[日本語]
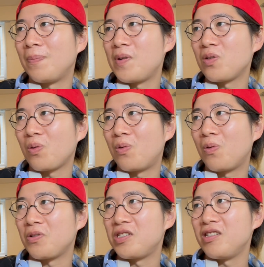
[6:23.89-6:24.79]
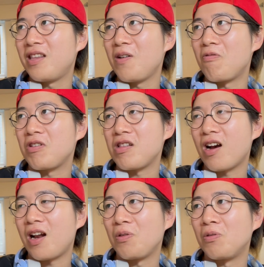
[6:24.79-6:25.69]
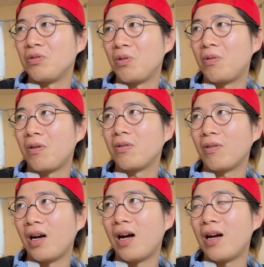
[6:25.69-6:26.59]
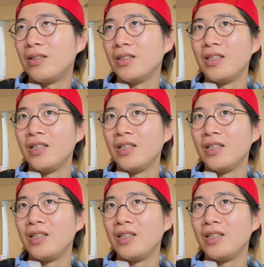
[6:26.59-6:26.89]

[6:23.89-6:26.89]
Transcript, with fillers: やっぱりちょっとこう腰に手を置きながら乗るところとか、